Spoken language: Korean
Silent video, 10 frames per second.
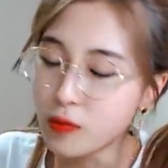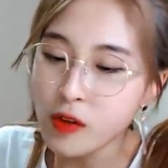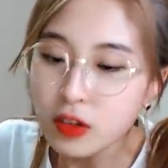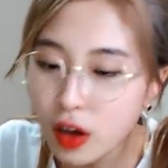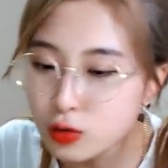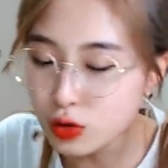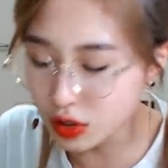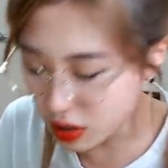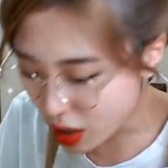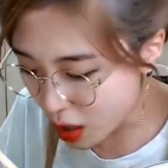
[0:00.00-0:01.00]
그래가지고 이때
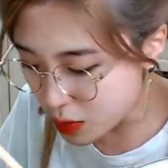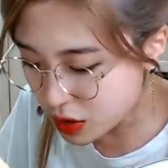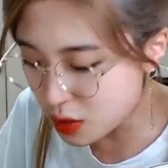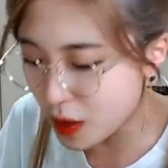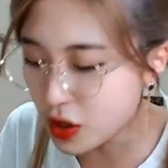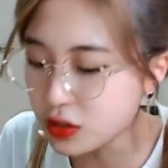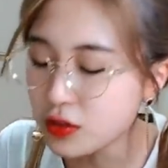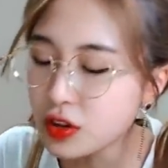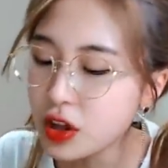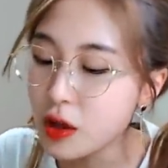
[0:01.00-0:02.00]
딱 밑을
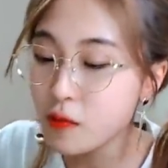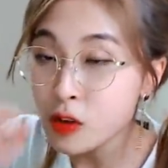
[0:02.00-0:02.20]
받았었는데